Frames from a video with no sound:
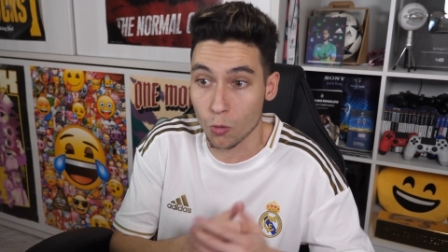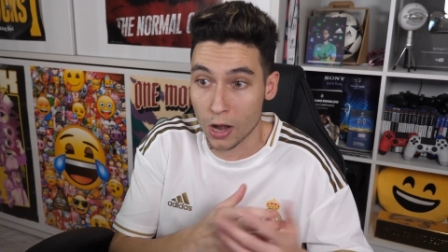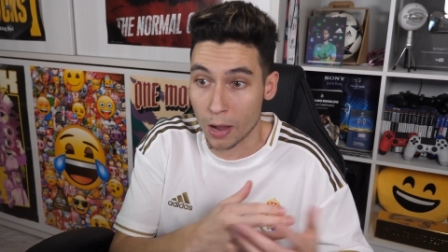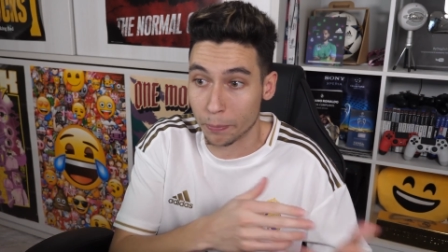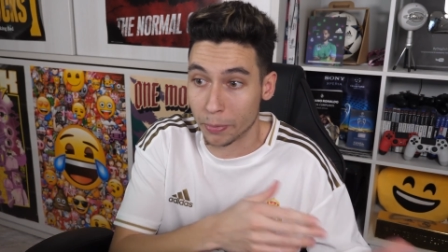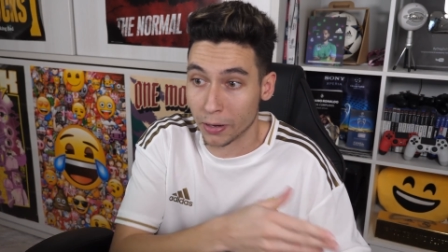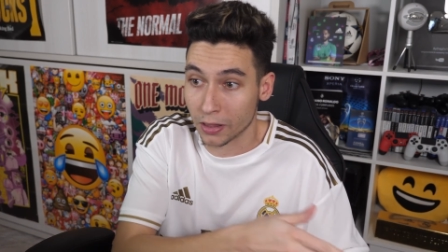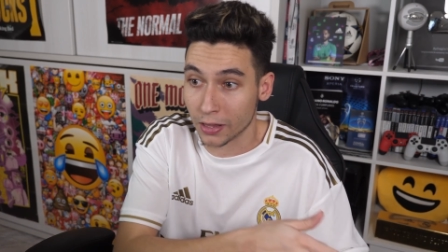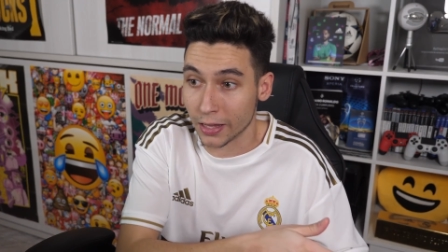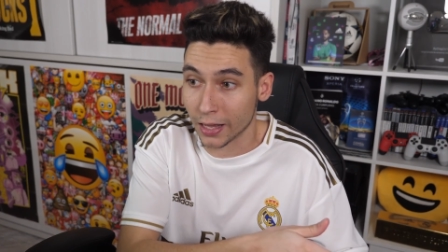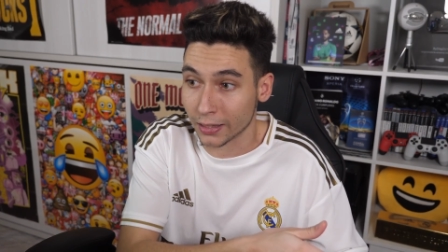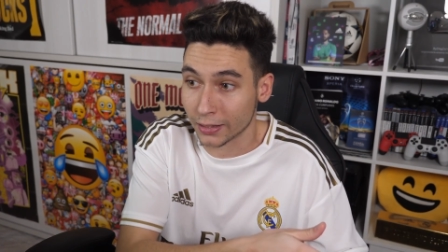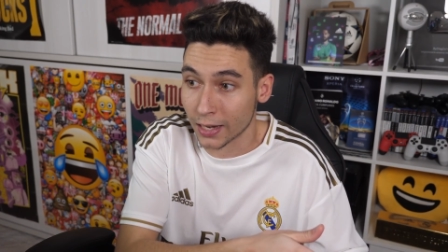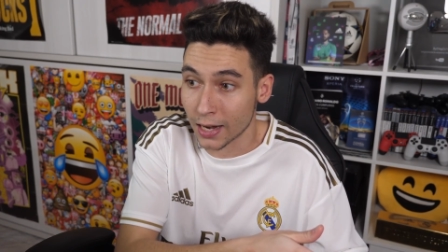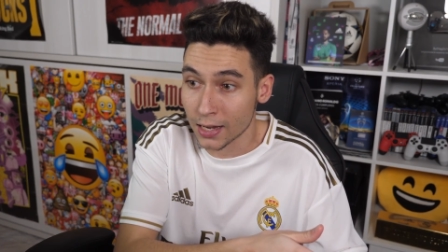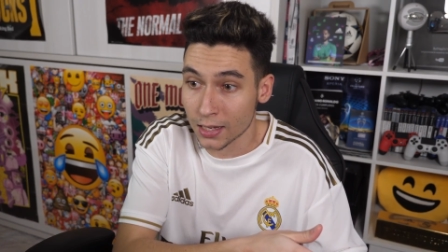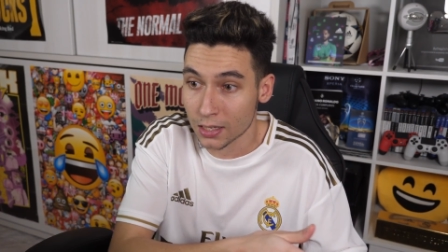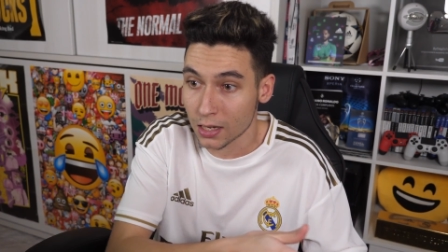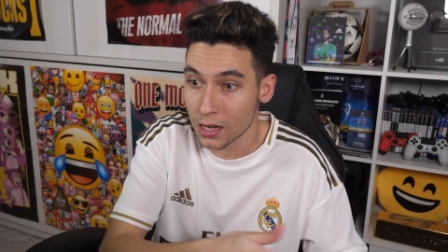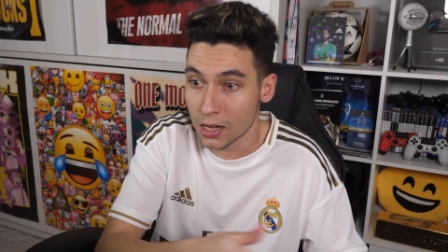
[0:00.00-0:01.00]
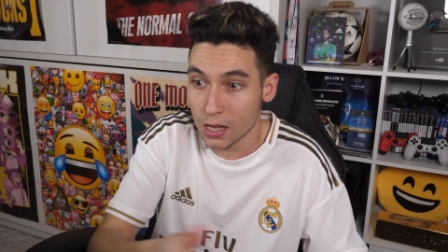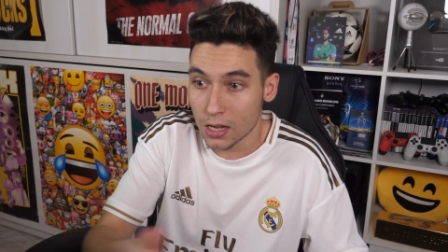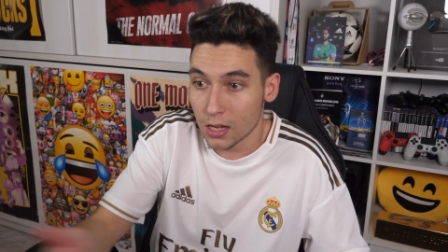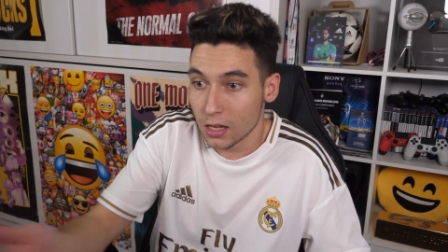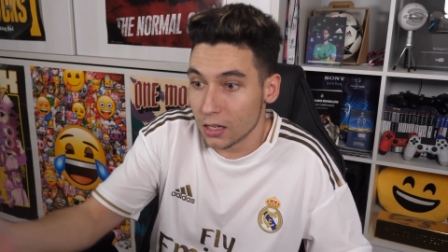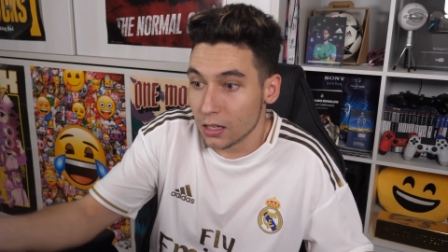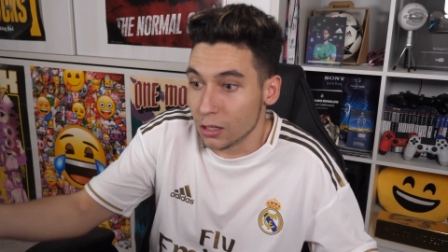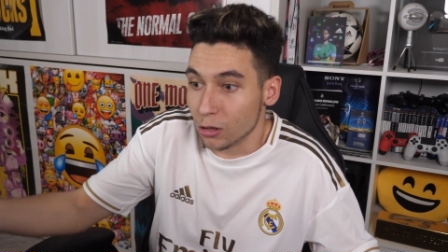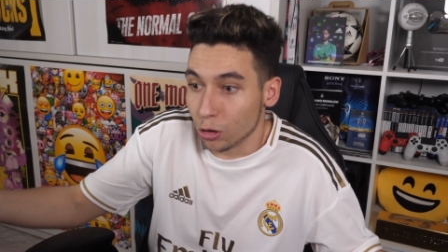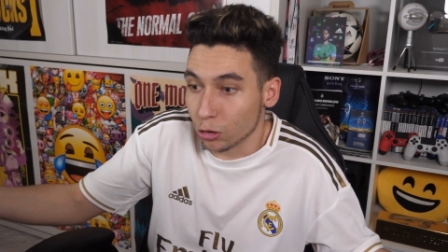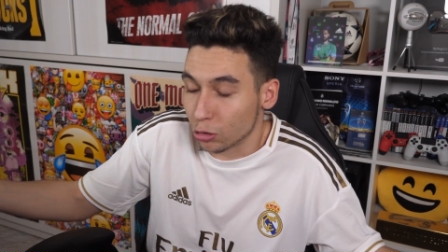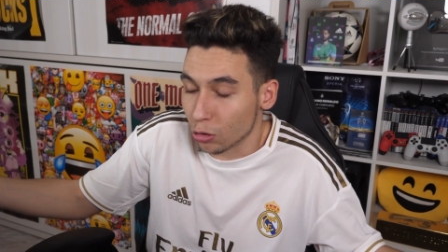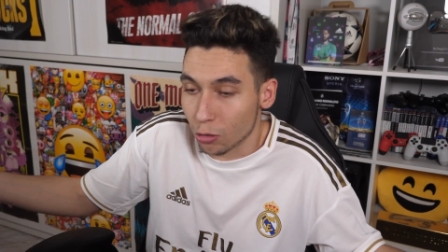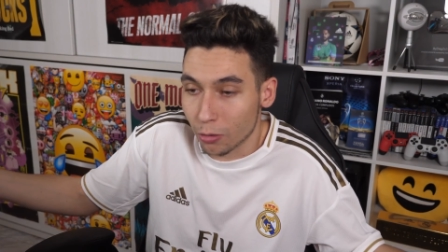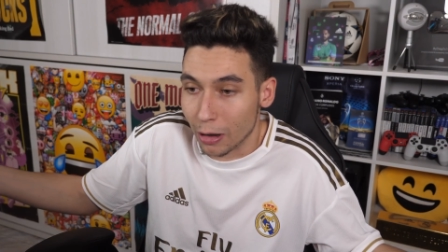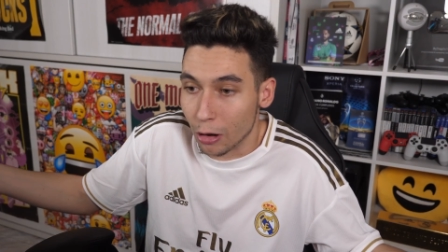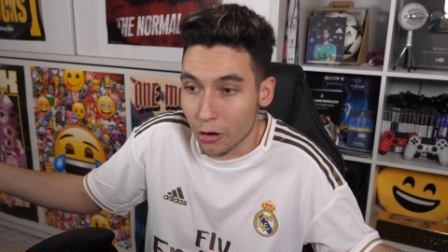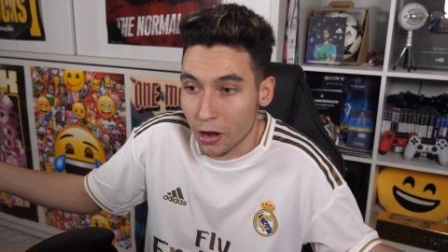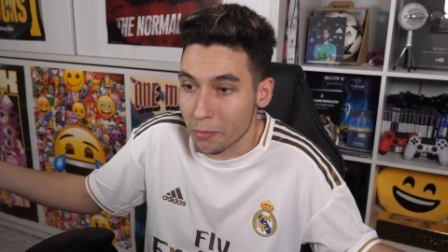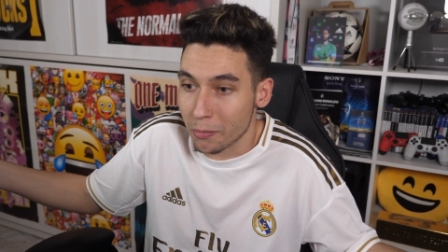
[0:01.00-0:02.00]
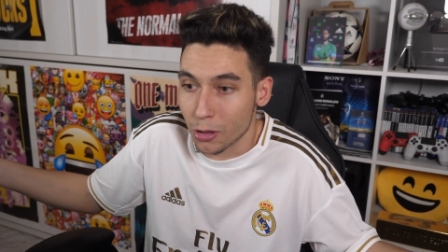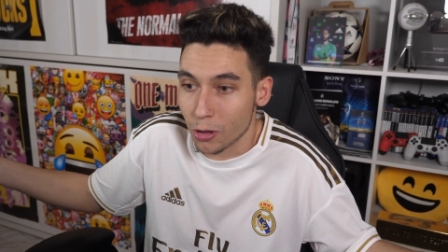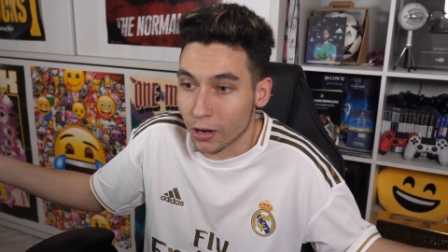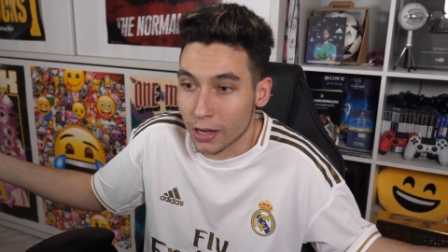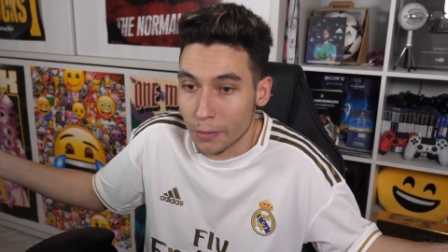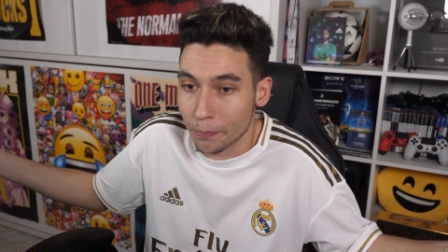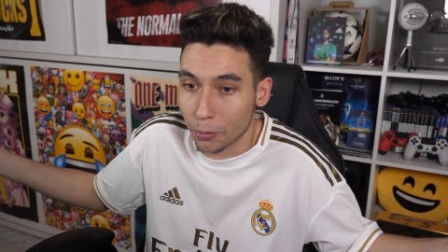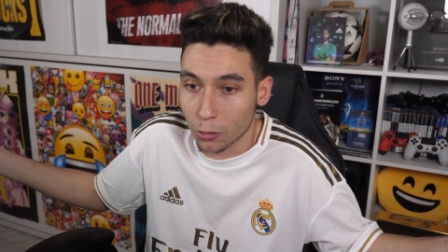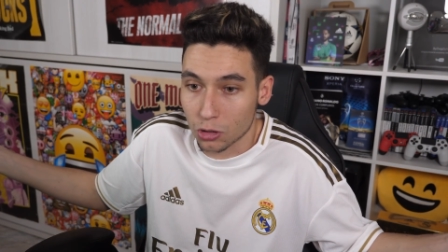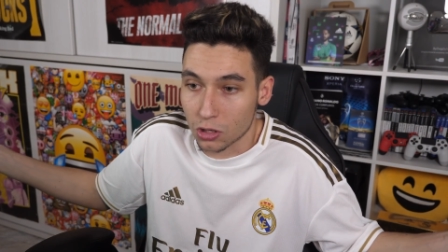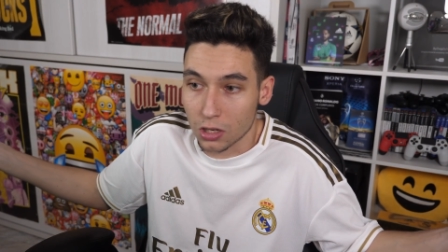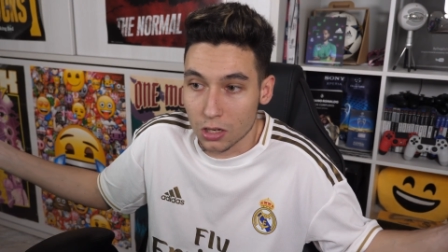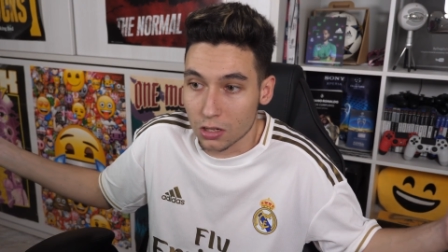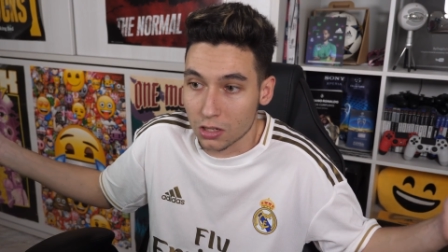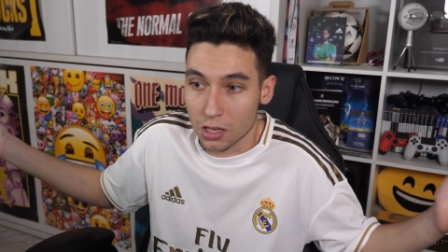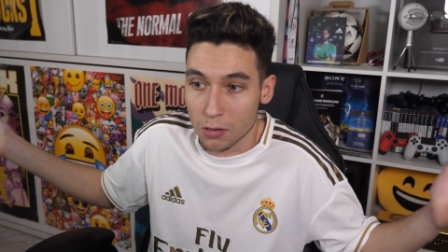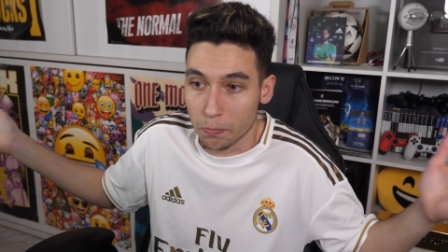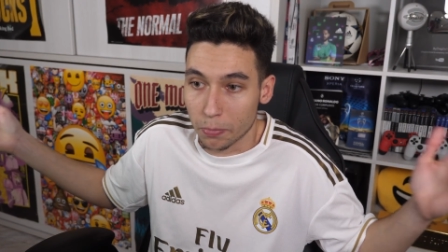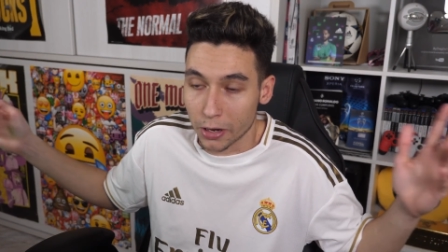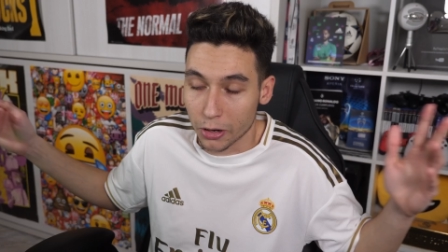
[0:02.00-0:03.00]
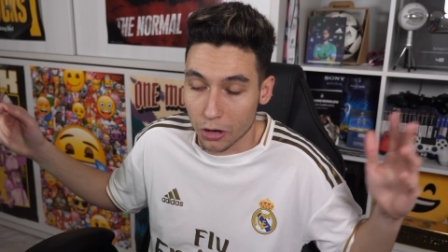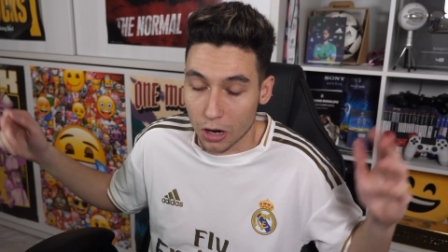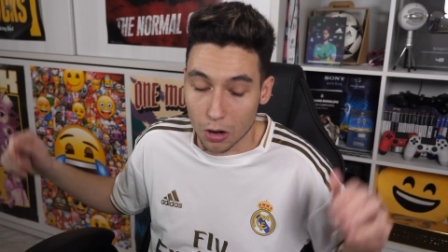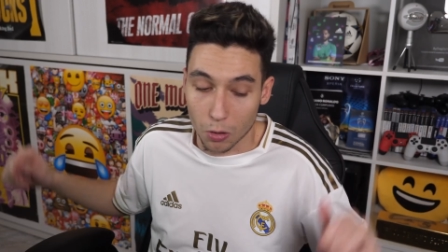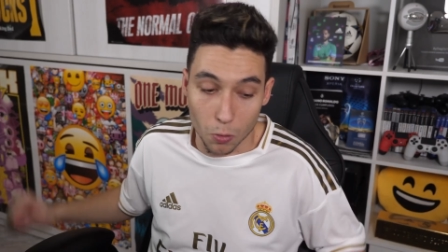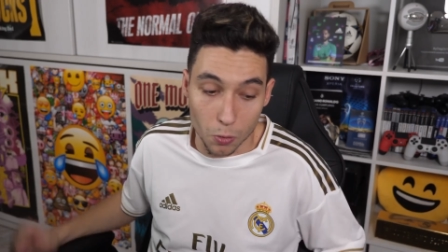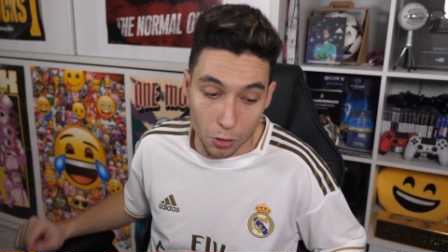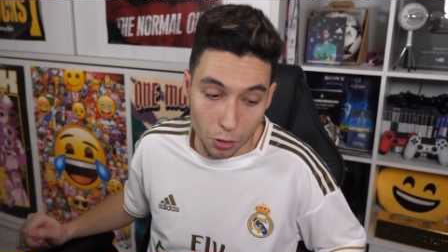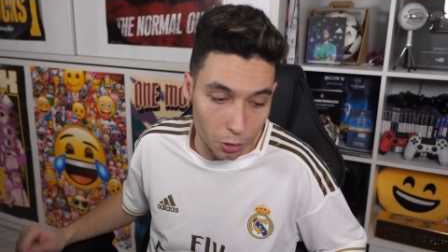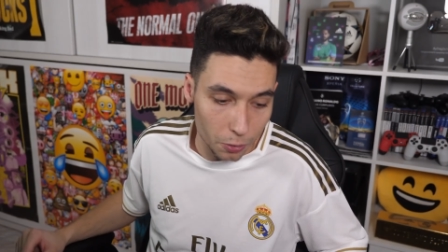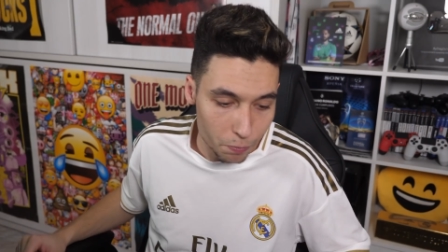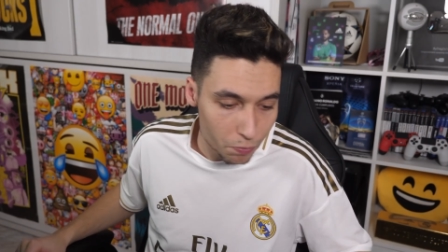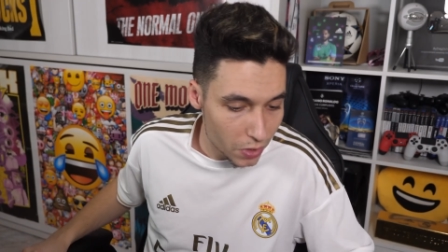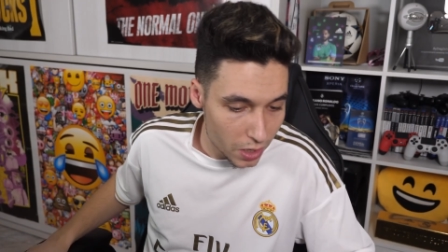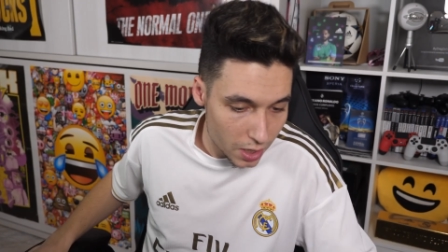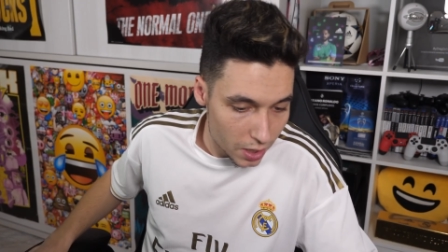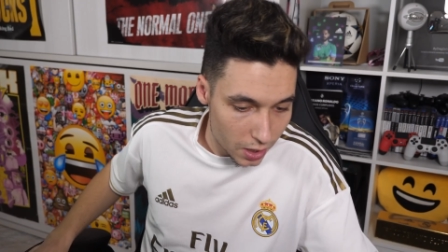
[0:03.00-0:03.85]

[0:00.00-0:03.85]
Una pérdida atrás y otro balón en medio campo sin, sin peligro alguno.